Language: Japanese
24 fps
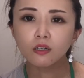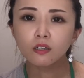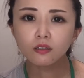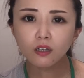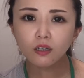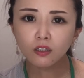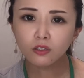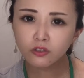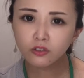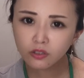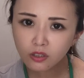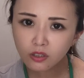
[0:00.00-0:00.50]

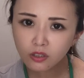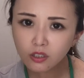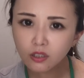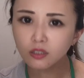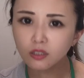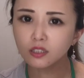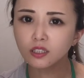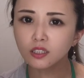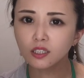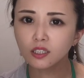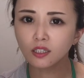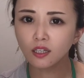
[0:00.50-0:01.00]
Google にね
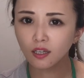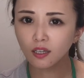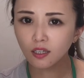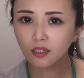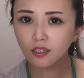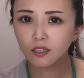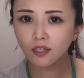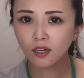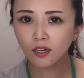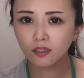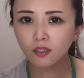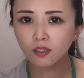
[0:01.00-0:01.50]

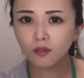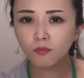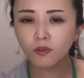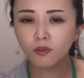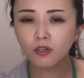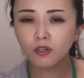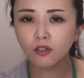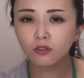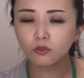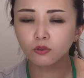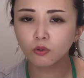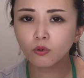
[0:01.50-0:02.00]
入れても
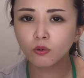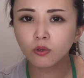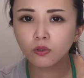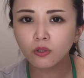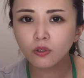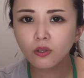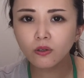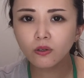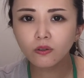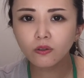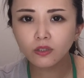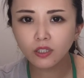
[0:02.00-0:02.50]
らうとこの
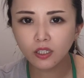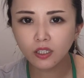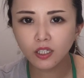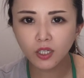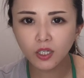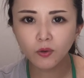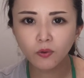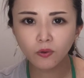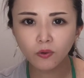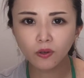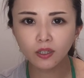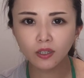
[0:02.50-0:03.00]
ように日
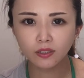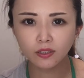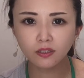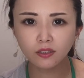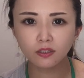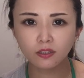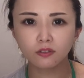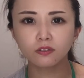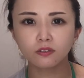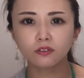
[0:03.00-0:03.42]
本語が出てくる